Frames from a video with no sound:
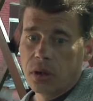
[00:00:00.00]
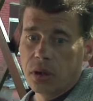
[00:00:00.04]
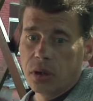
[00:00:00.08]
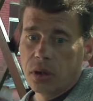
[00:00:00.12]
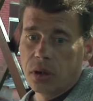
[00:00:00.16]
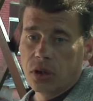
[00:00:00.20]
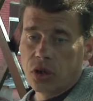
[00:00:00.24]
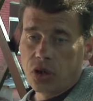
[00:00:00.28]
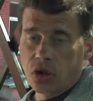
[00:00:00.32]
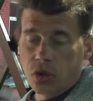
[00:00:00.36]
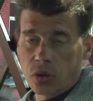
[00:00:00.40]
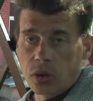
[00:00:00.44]

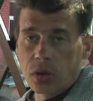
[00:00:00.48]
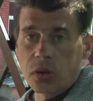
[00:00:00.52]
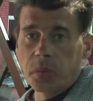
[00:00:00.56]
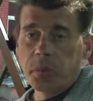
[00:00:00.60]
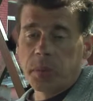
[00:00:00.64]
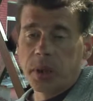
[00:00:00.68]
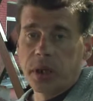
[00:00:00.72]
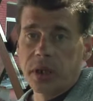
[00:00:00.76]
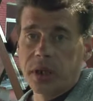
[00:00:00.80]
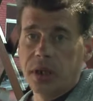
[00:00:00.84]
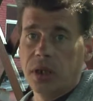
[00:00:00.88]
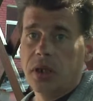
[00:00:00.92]
и чего-то
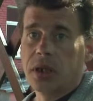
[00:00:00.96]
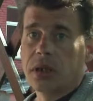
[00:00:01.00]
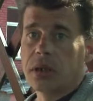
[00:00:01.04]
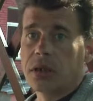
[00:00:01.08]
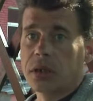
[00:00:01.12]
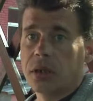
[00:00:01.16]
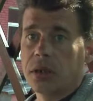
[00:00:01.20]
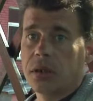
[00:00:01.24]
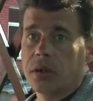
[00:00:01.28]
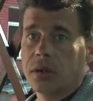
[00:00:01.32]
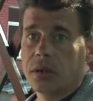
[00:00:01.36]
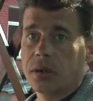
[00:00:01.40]
поесть.
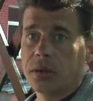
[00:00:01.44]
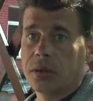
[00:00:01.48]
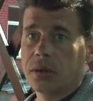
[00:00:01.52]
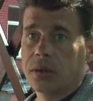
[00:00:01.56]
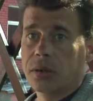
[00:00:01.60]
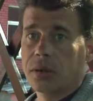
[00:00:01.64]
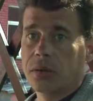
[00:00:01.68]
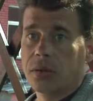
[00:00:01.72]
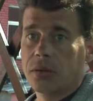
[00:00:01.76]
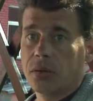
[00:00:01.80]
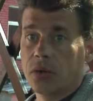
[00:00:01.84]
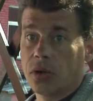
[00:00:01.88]

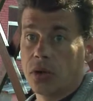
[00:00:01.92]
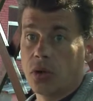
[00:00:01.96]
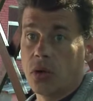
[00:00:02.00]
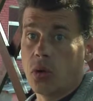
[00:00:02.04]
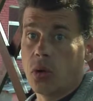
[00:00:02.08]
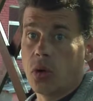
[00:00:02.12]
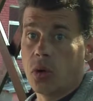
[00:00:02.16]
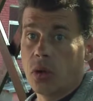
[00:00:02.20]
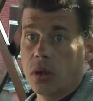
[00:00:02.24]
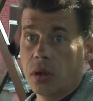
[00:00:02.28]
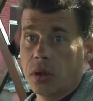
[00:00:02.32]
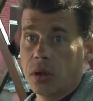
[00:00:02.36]
Все.
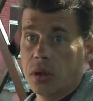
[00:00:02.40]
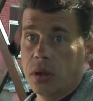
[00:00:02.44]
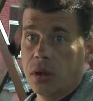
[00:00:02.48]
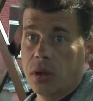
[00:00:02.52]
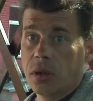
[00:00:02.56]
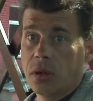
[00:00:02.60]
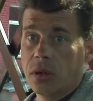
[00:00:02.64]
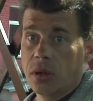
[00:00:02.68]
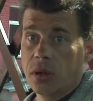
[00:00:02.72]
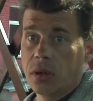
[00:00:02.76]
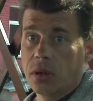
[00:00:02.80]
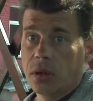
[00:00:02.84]

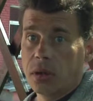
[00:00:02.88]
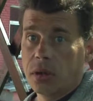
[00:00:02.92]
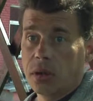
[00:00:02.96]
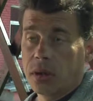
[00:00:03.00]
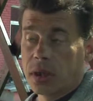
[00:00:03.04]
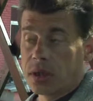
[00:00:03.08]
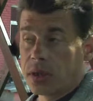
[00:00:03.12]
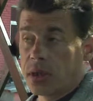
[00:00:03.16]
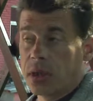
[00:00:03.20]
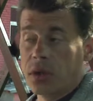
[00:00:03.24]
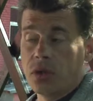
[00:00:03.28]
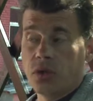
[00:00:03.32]

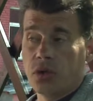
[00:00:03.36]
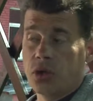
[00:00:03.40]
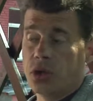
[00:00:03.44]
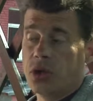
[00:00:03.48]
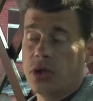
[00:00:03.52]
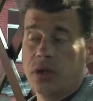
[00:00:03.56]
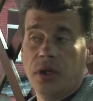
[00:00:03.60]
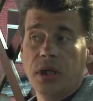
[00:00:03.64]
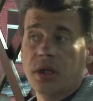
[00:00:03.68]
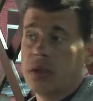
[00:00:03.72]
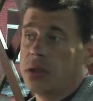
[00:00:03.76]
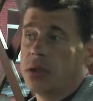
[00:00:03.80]
На следующий
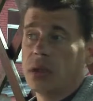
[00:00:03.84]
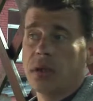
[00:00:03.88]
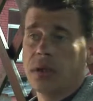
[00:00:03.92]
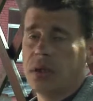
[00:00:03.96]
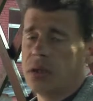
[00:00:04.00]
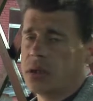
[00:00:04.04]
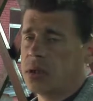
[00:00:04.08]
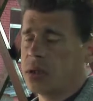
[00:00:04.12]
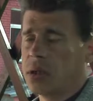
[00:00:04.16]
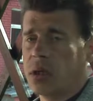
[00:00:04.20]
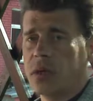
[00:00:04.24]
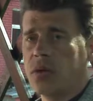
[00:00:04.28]
день ты
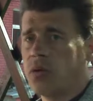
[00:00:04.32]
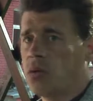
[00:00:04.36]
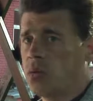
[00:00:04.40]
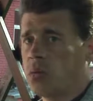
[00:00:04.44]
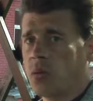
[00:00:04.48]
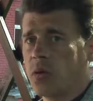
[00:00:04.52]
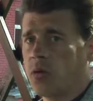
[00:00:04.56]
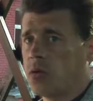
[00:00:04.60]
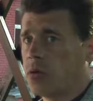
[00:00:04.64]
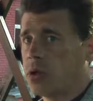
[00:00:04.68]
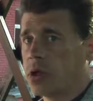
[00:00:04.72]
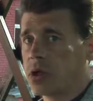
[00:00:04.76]
не
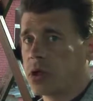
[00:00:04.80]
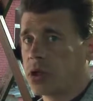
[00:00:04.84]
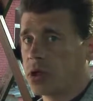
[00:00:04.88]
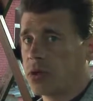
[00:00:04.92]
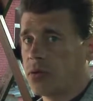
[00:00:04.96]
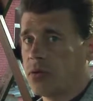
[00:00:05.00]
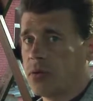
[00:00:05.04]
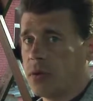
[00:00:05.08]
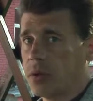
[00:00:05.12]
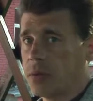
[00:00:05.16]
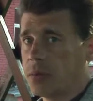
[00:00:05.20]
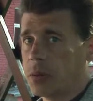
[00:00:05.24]
задумываешься
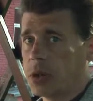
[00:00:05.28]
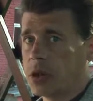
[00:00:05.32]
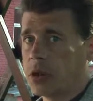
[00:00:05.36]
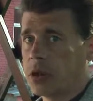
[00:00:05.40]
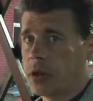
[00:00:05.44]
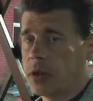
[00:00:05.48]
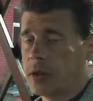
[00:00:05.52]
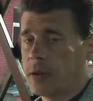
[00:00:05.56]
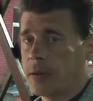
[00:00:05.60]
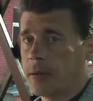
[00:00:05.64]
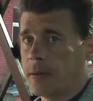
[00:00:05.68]
вообще.